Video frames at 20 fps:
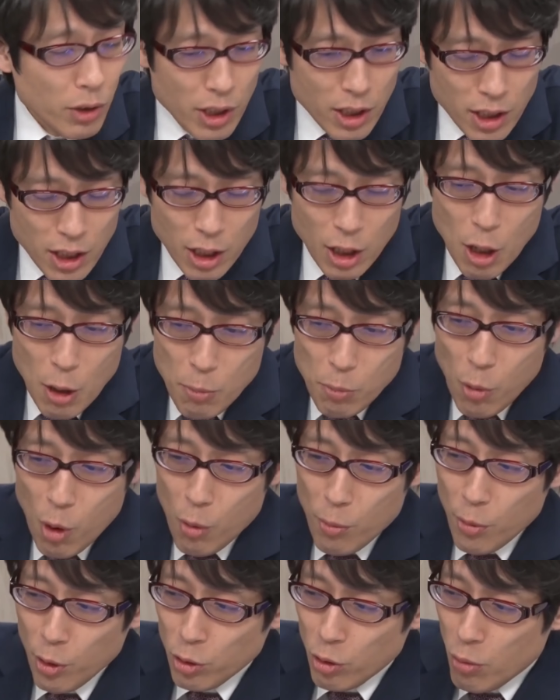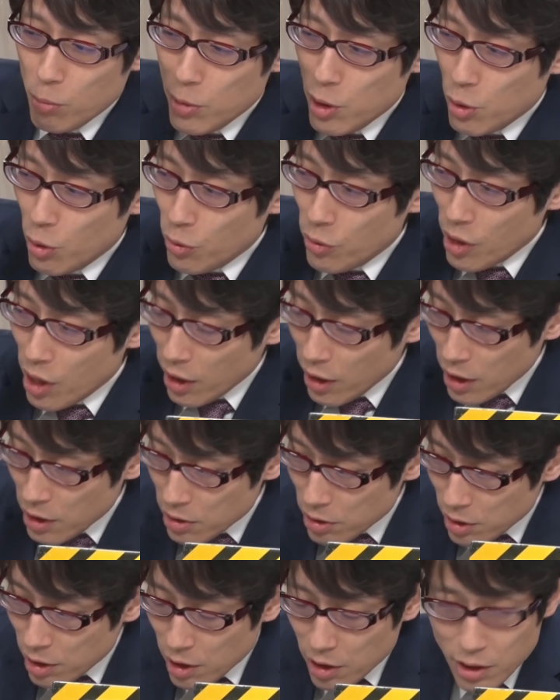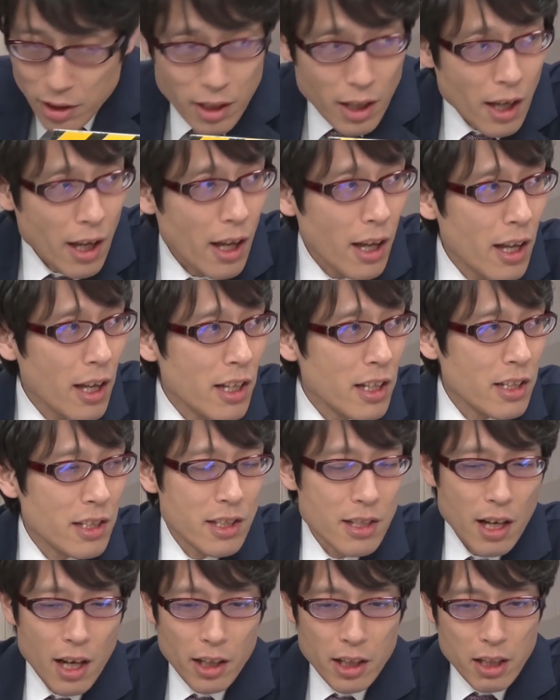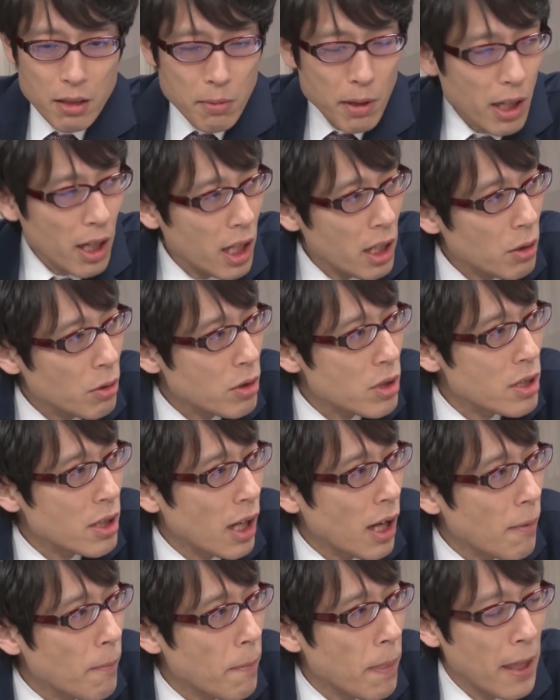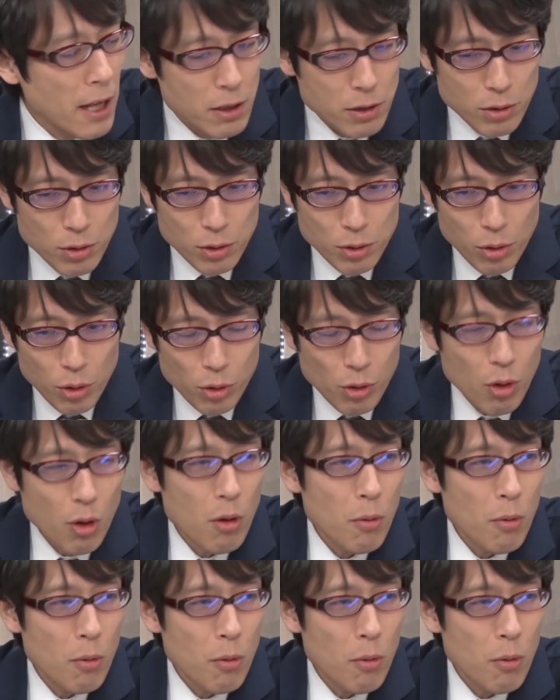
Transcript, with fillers: に桃の実を投げつけて邪気払いをした、うん、その